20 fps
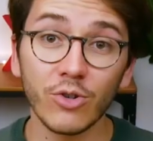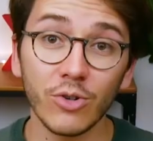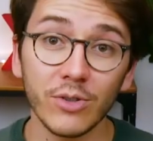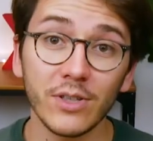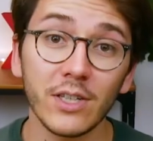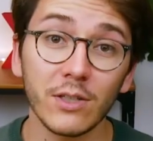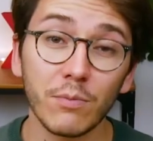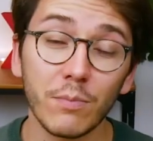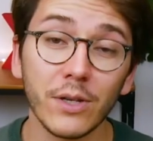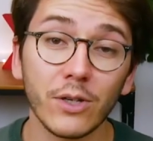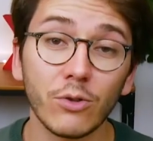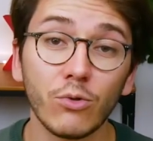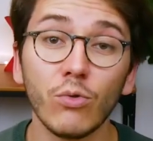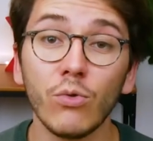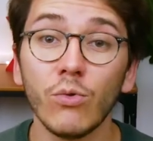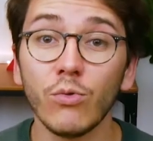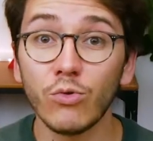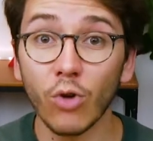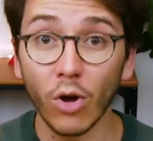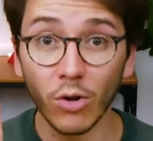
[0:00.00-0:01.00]
Je t'explique
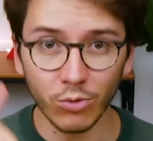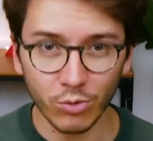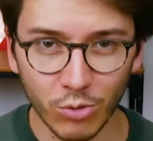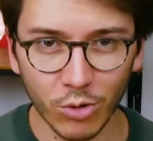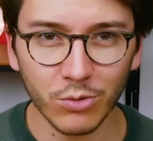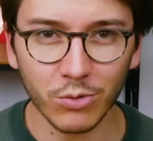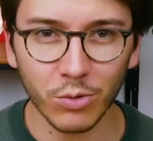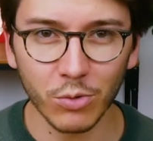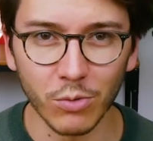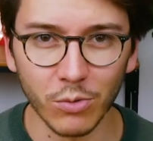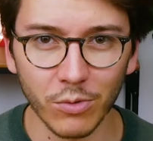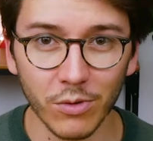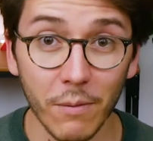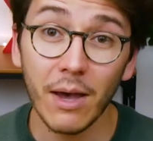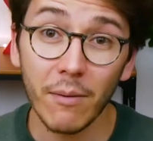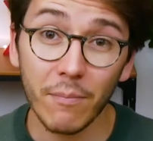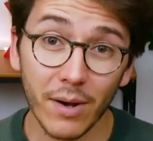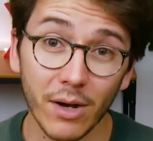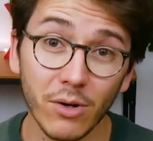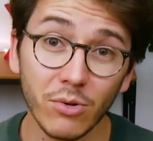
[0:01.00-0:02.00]
tout dans deux secondes.
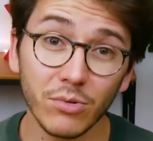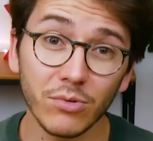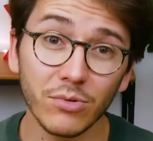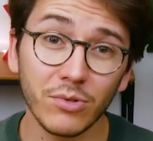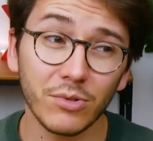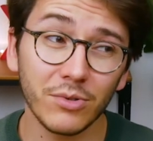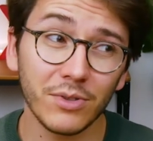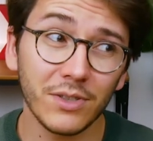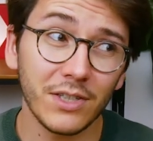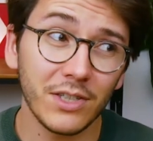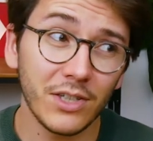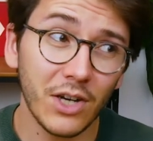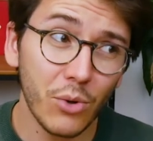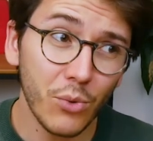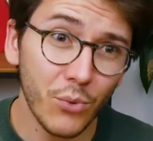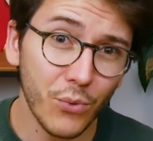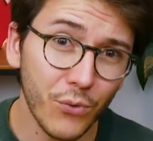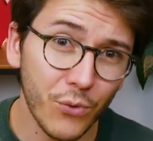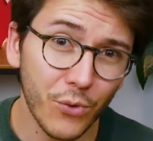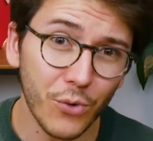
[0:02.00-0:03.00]
Par contre, si j'ai
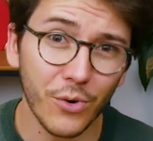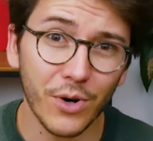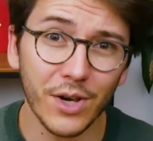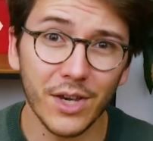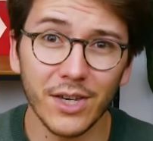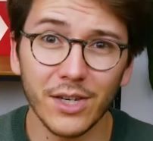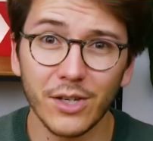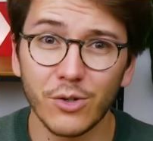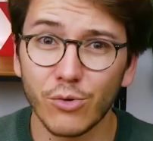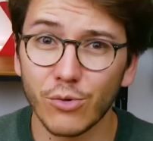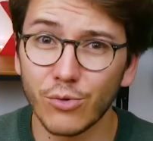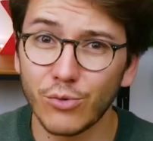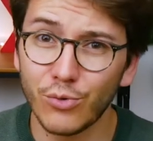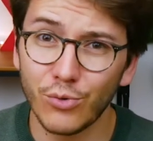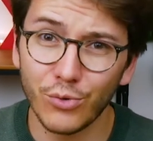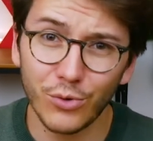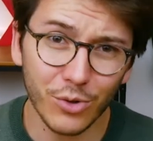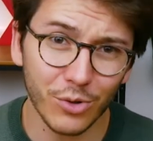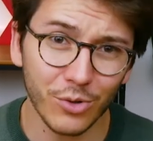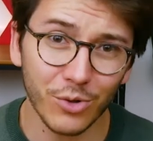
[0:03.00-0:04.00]
eu faux et que
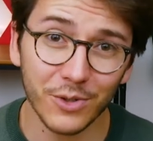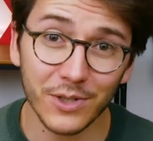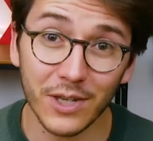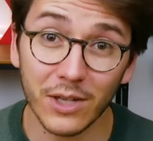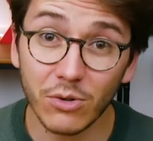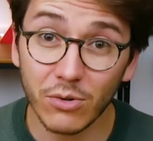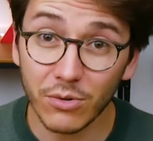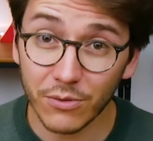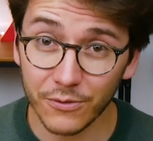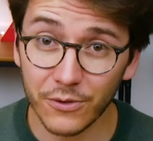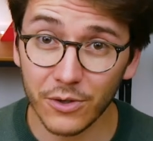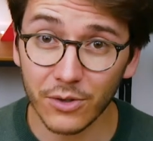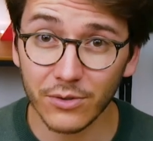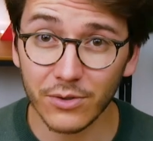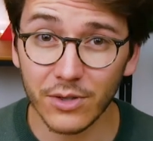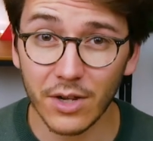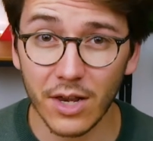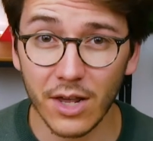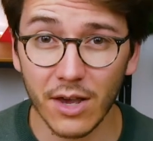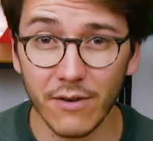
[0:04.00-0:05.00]
tu sens que cette
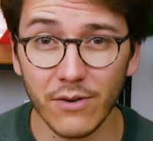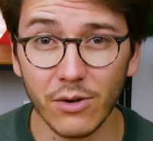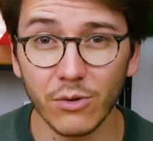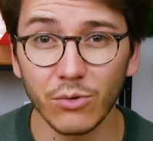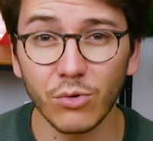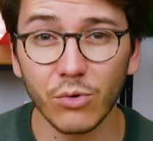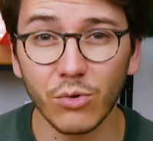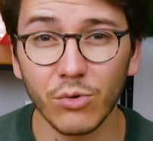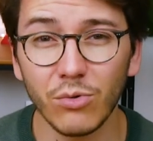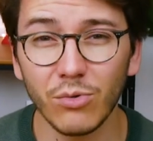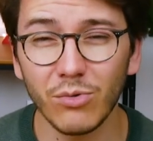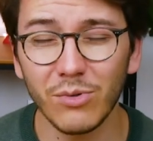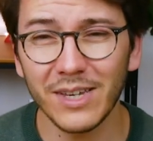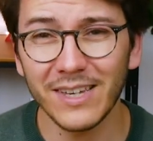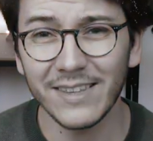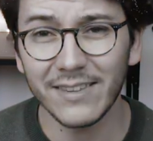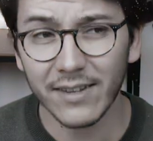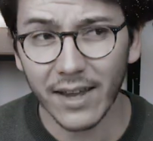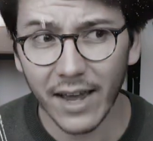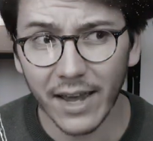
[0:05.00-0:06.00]
confiance qu'il y avait entre nous
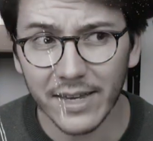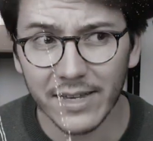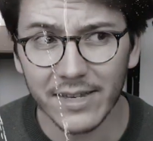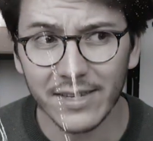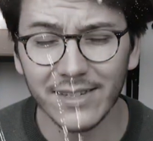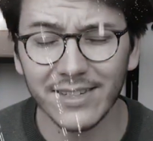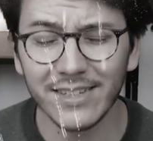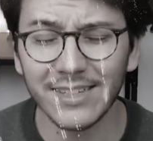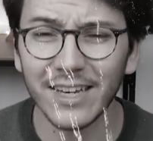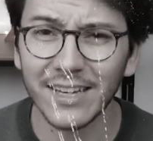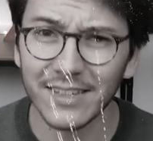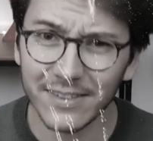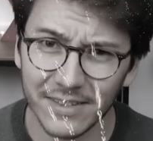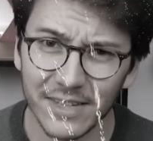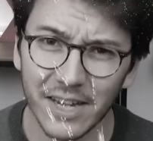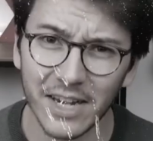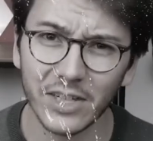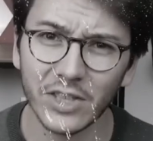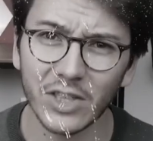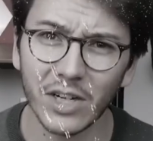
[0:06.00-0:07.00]
est trahie,
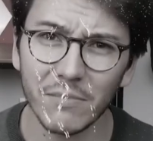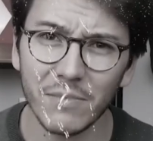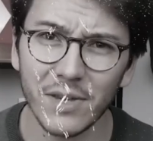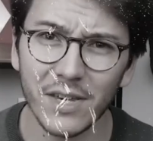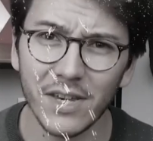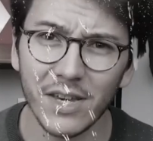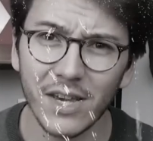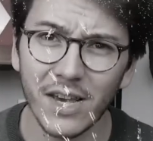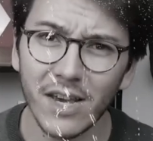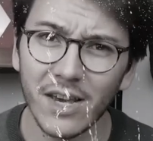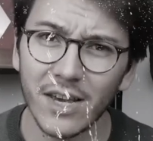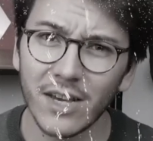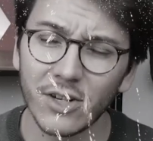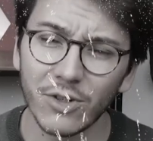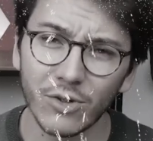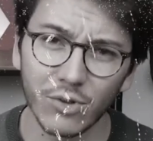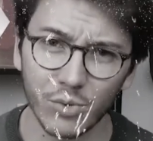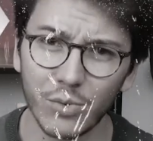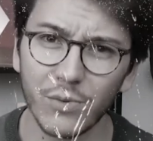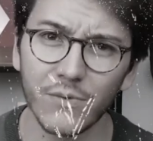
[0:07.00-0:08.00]
cassée à jamais,
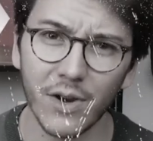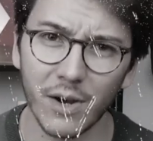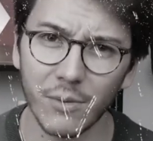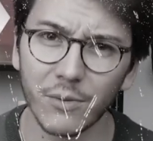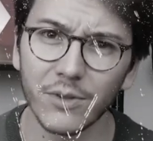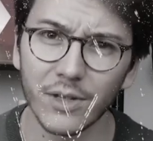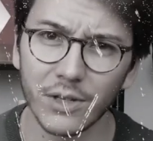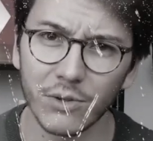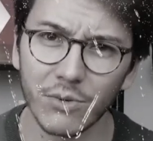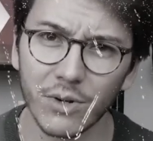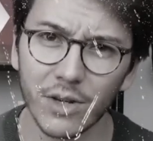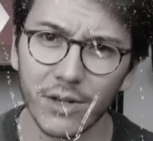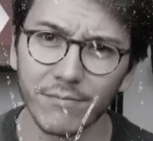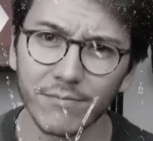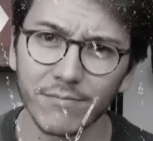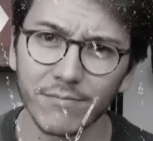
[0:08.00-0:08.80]
je suis vraiment désolé.